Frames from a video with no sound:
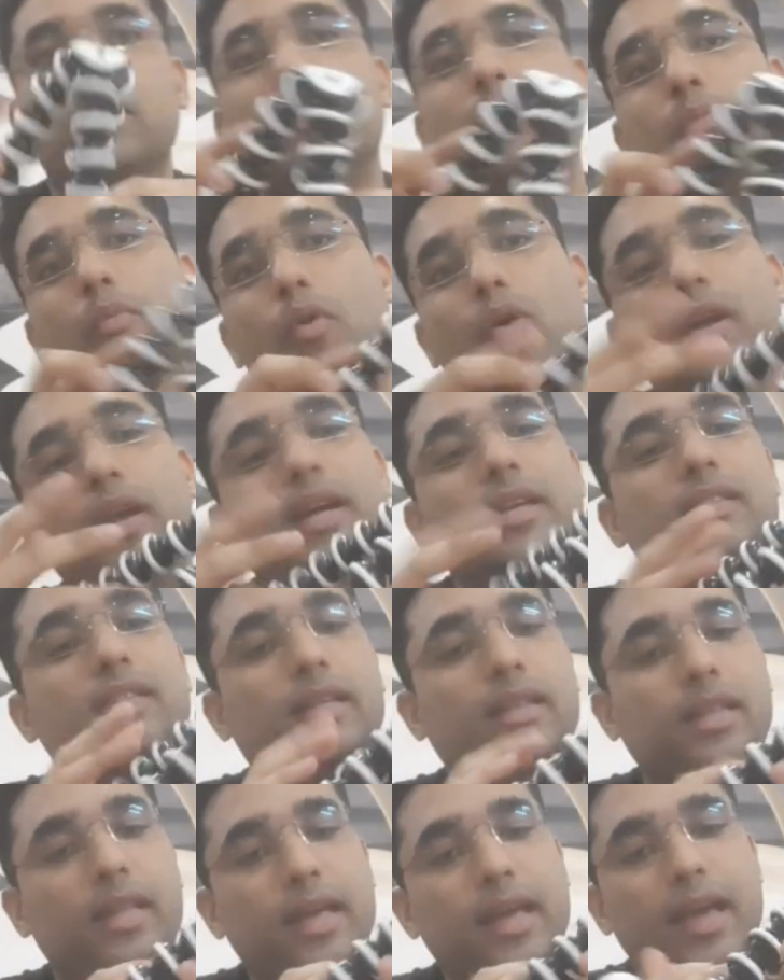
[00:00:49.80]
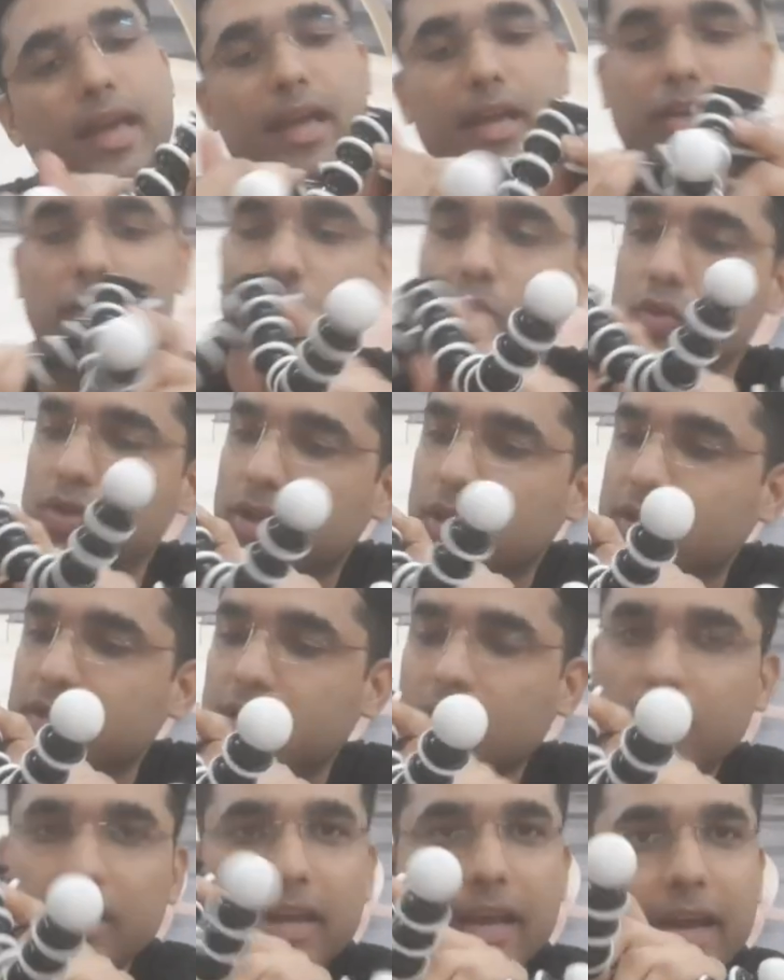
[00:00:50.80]
मोल्ड कर सकते हैं यूज़ कर
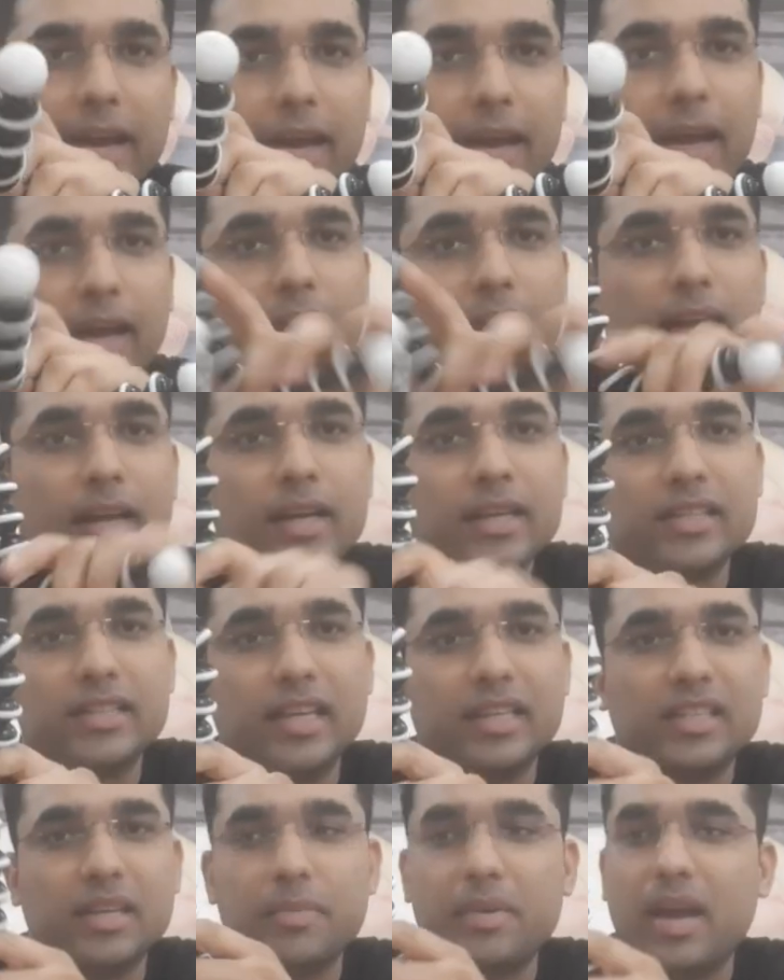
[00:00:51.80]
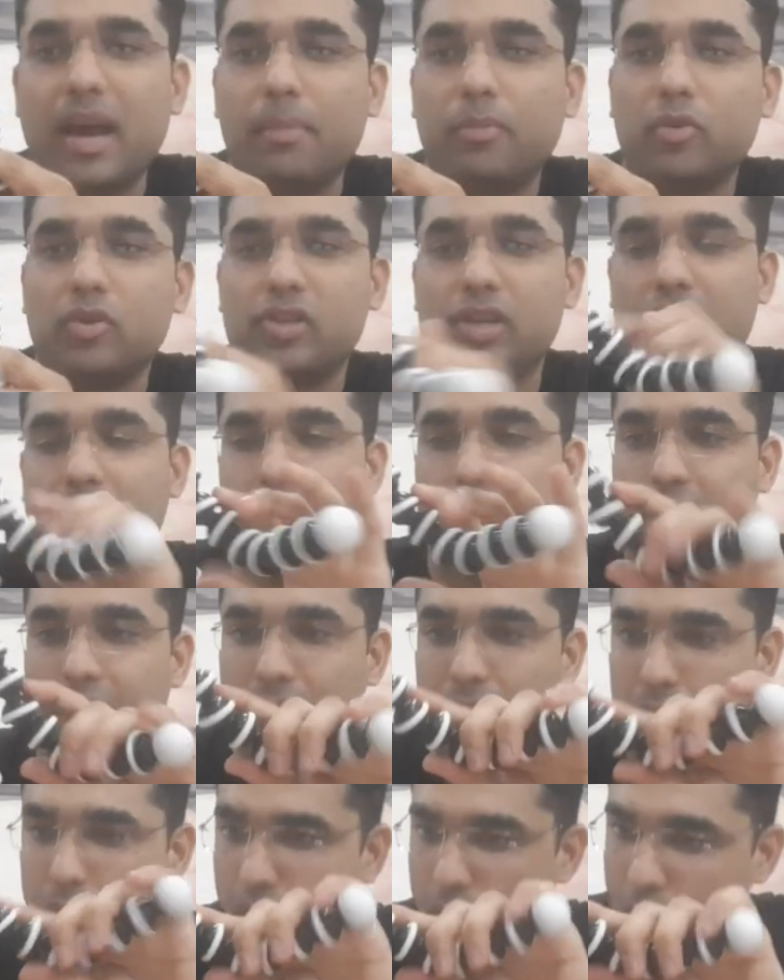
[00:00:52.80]
सकते हैं जैसे भी आपको चाह
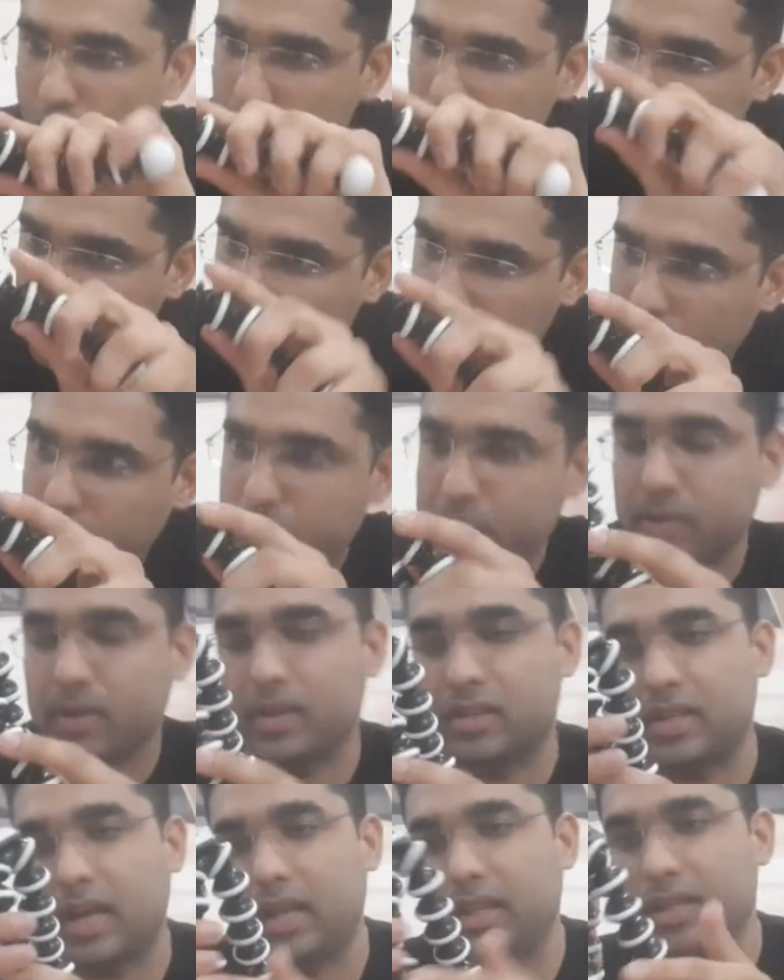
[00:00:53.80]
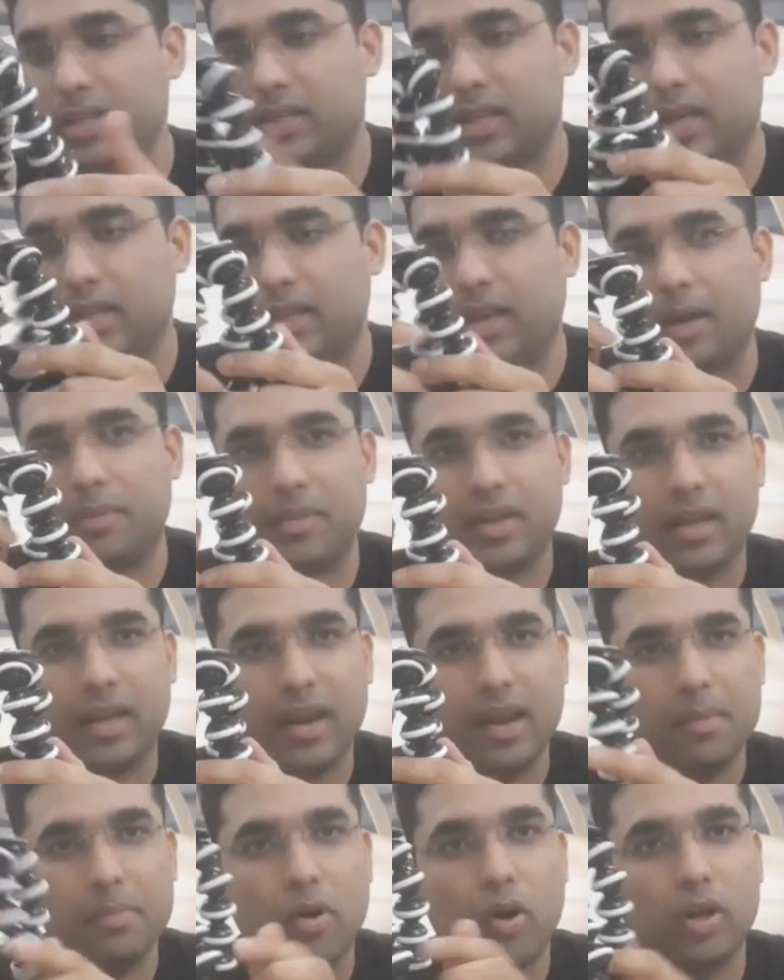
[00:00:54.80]
जाइए और साथ ही साथ आप देख
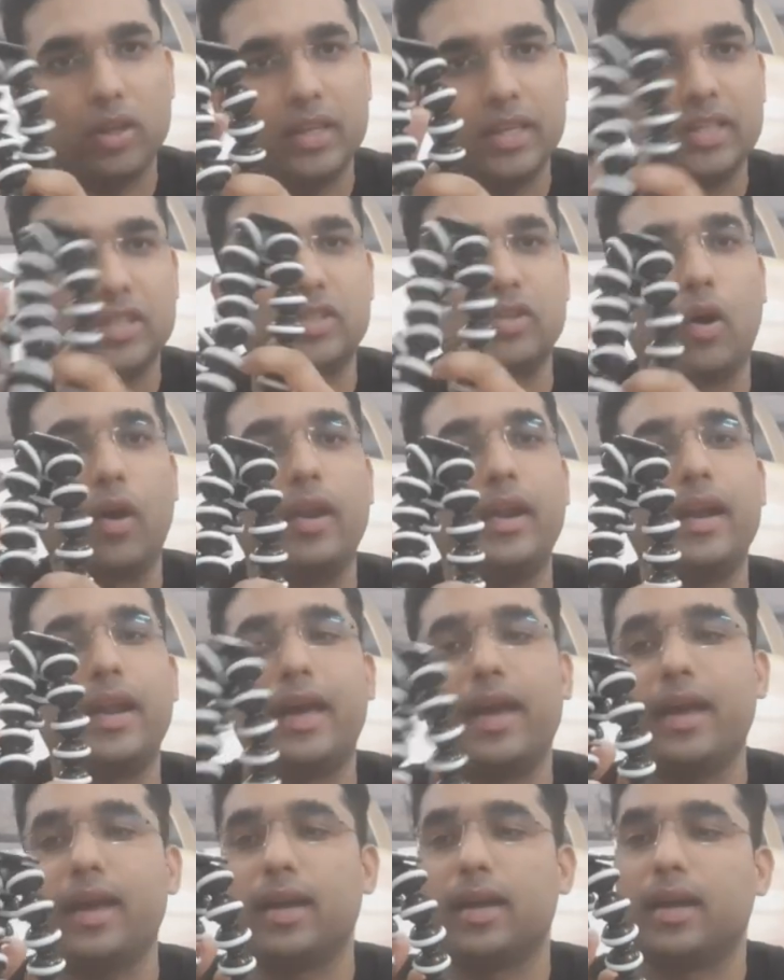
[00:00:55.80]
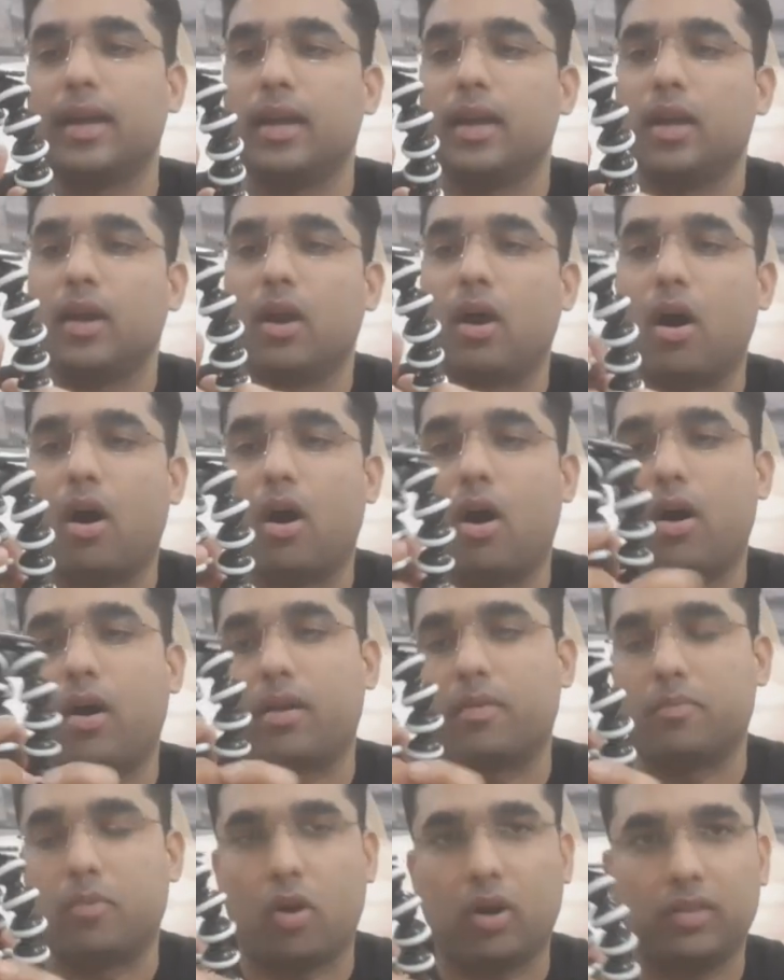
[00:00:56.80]
रहे हैं बहुत ही सॉलिड है
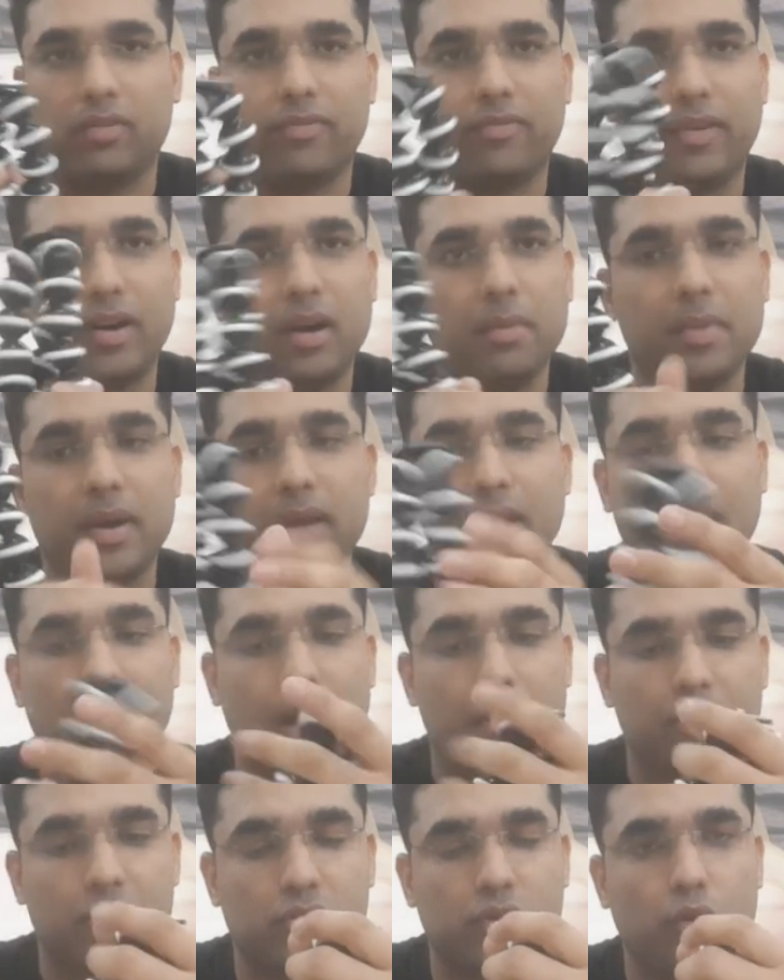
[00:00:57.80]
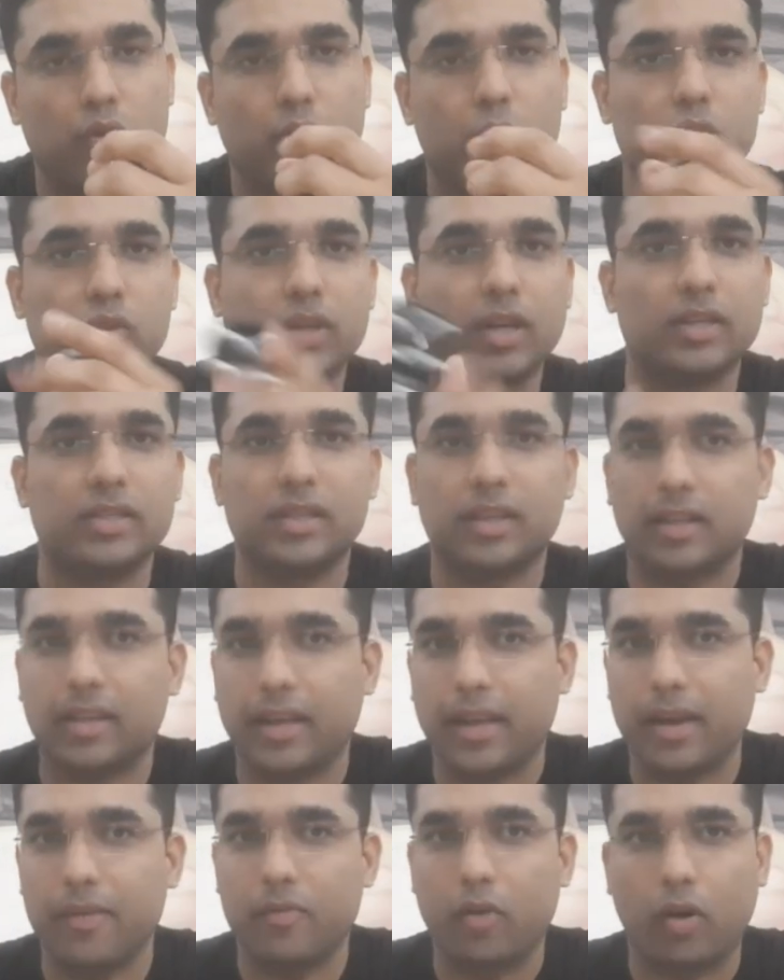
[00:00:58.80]
और बहुत फर्म है आप इसको यूज़ कर सकते
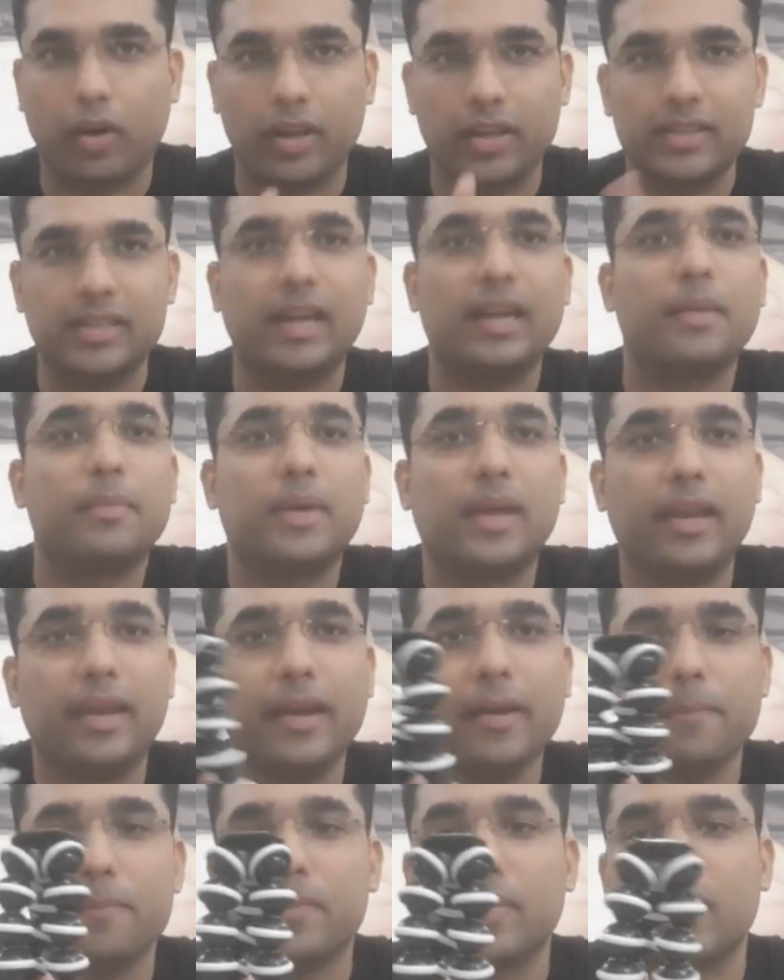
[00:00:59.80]
हैं व्लॉगिंग सेटअप के लिए